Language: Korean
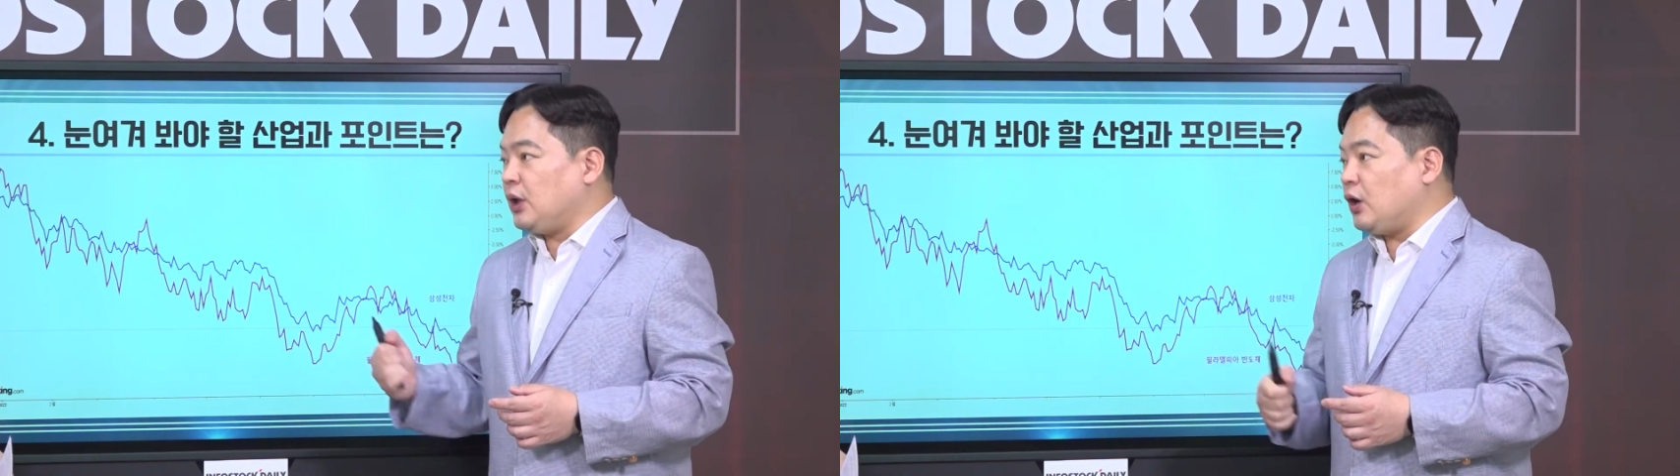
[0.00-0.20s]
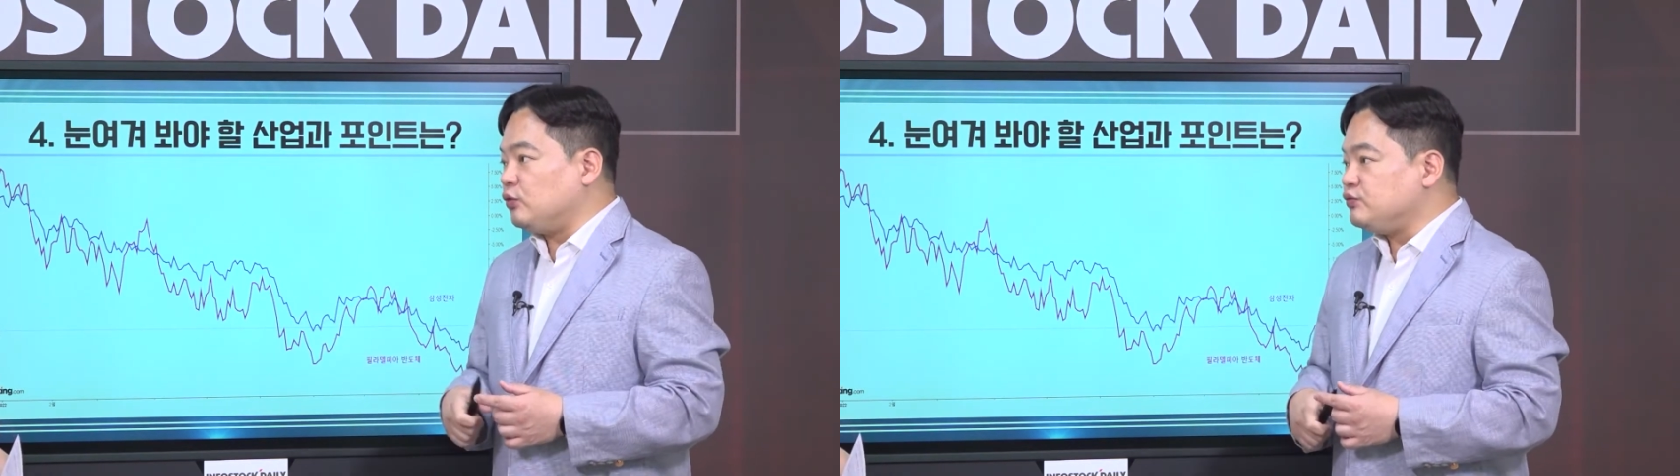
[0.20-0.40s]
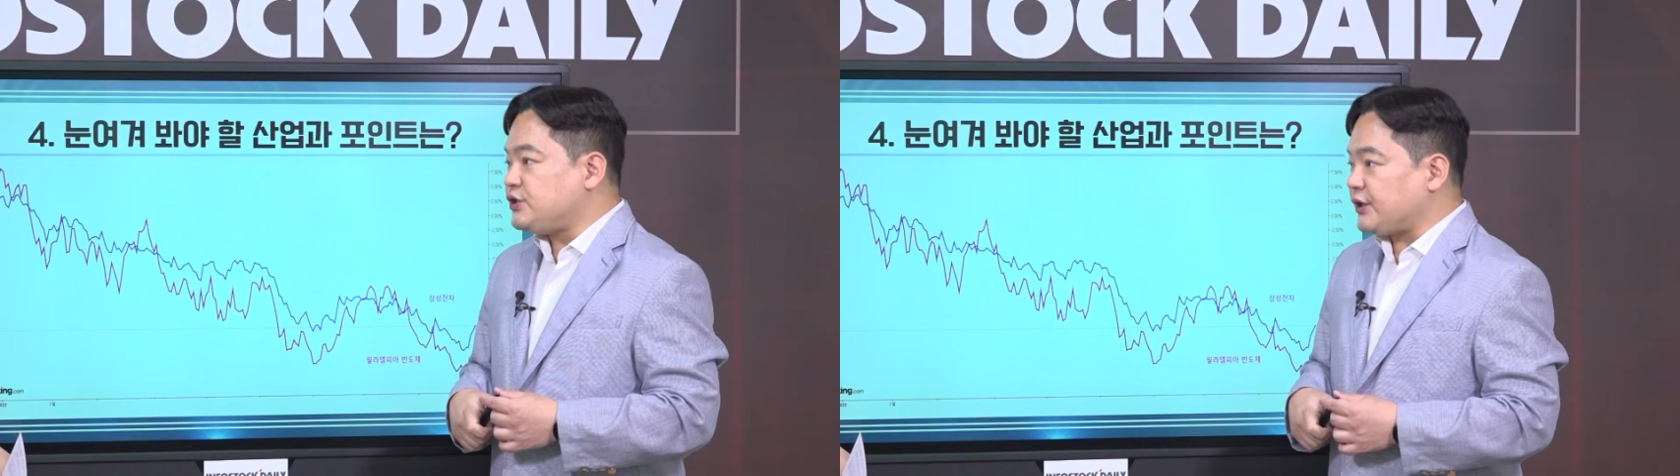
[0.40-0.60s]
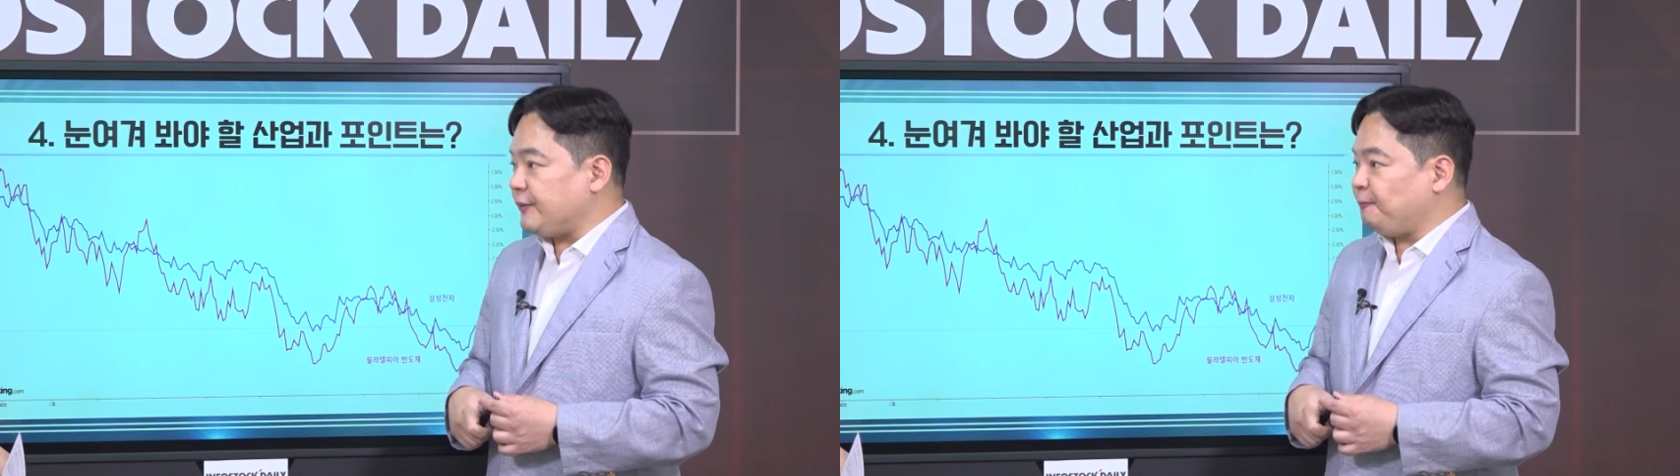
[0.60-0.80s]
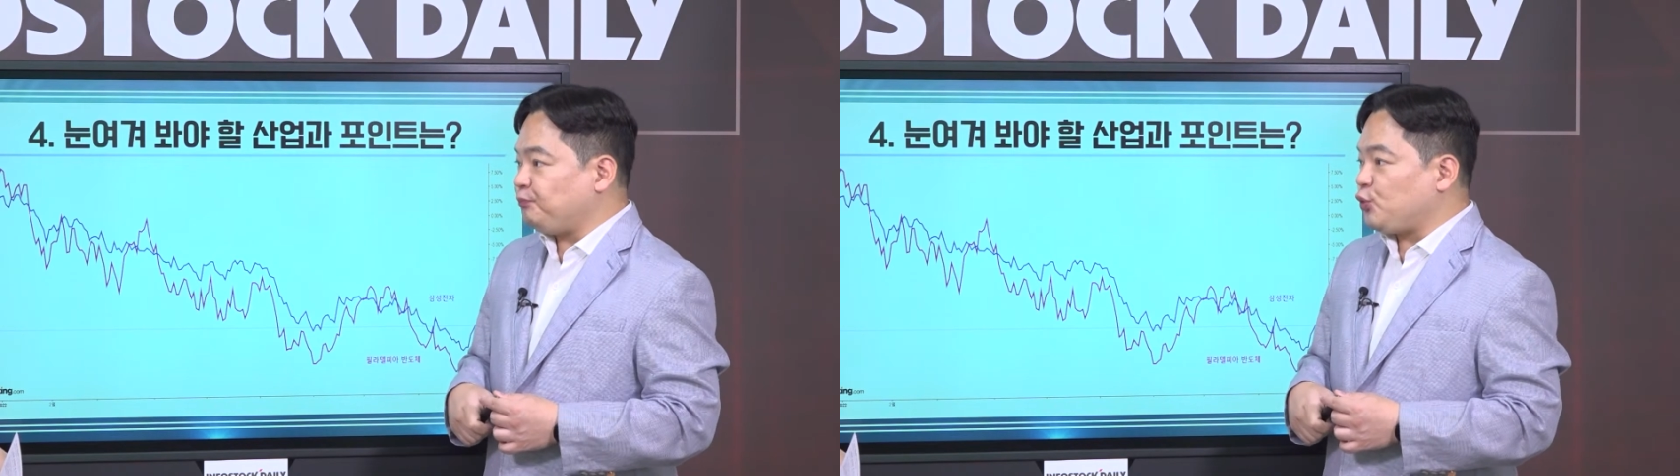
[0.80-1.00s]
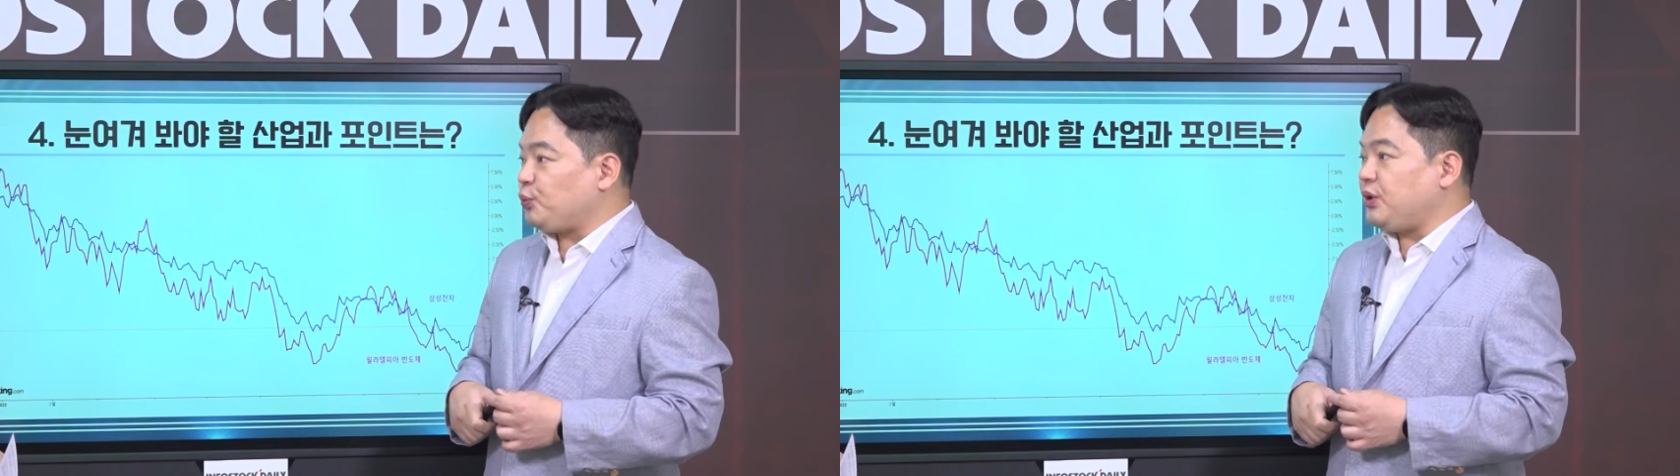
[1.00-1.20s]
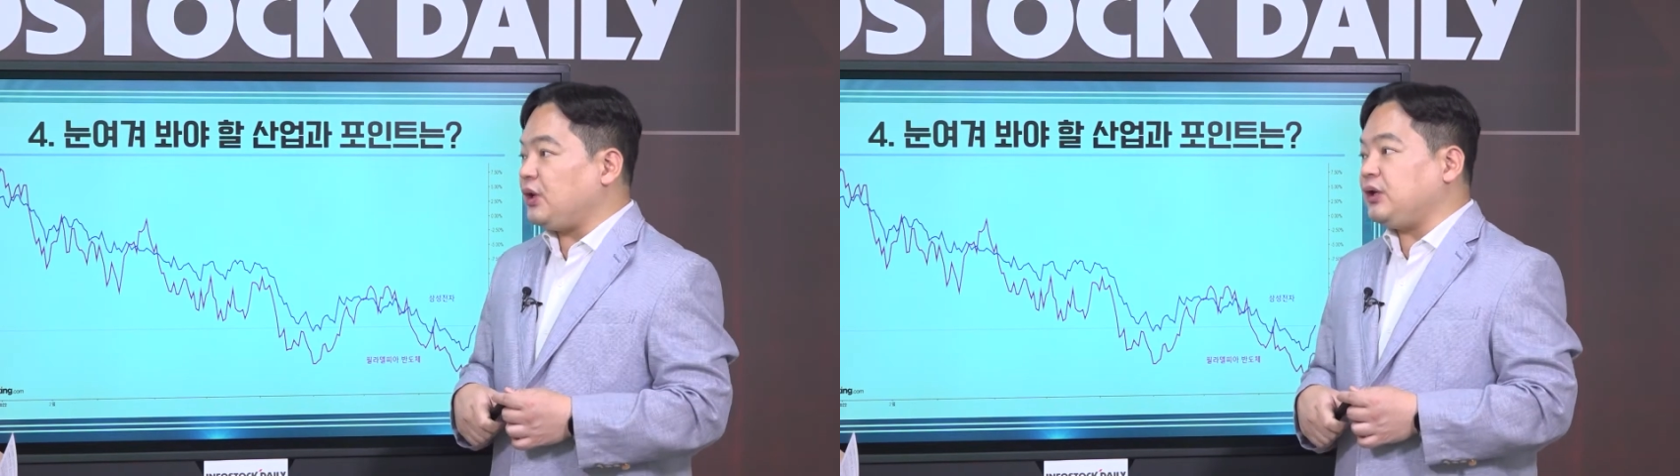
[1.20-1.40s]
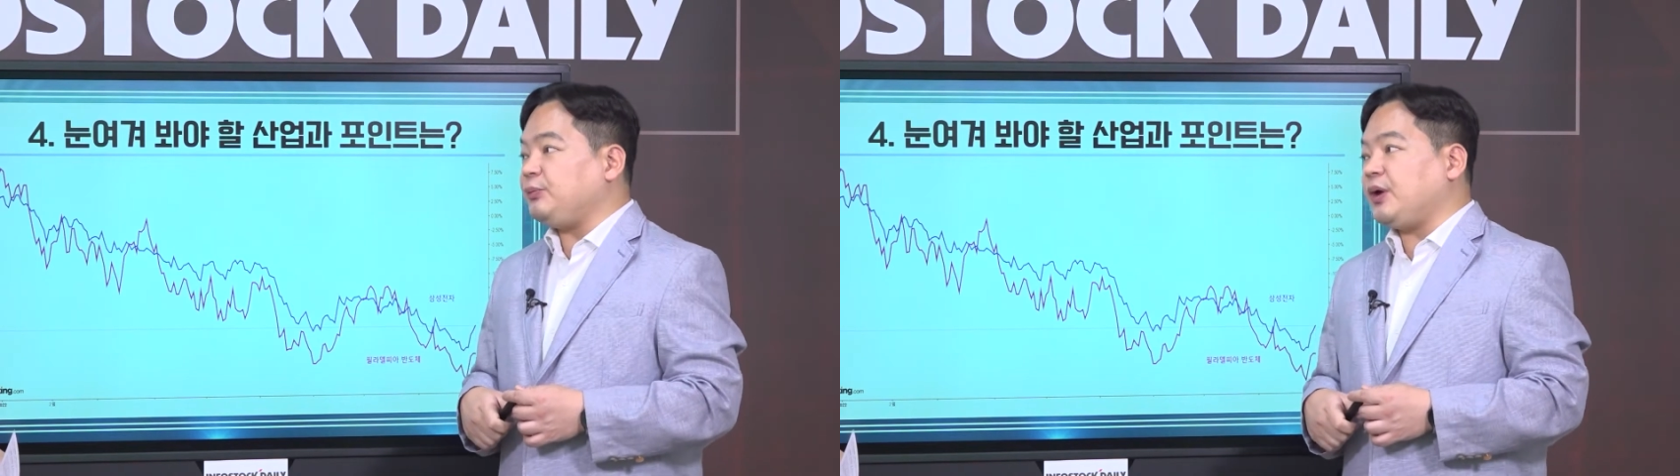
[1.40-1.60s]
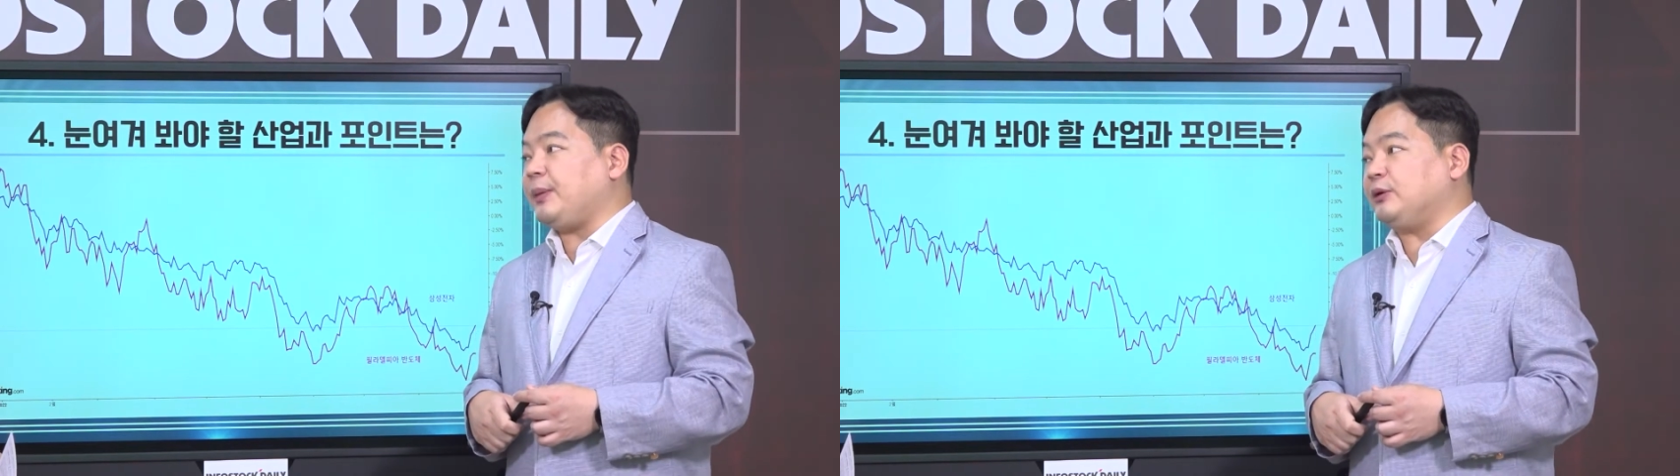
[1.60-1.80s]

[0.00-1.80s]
어, 움직임 또 필라델피아